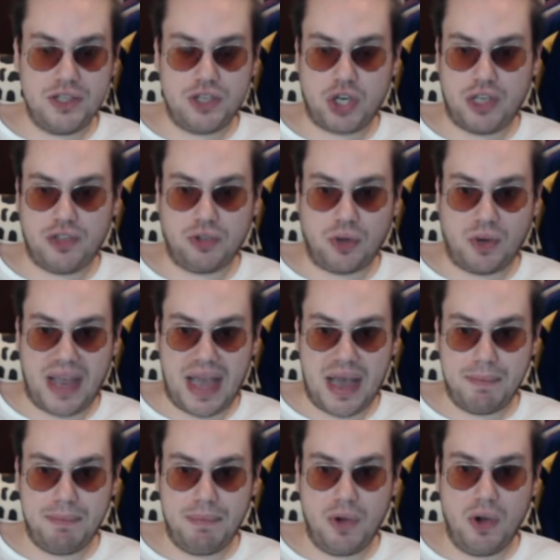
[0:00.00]

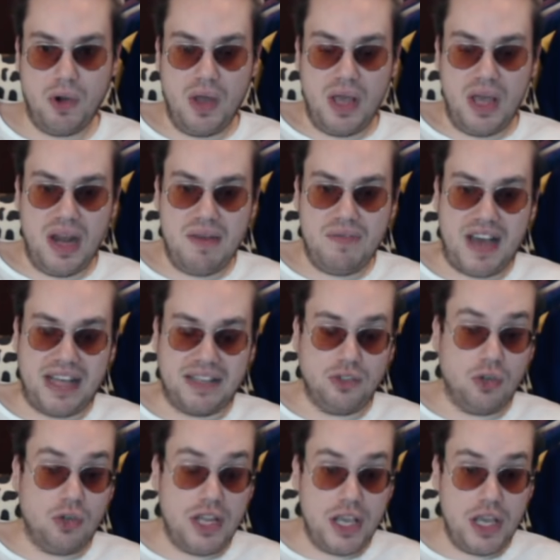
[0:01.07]
centrocampo,
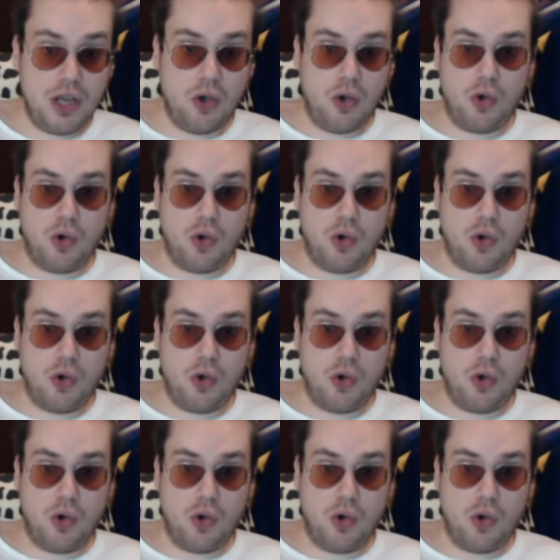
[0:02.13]
levandogli o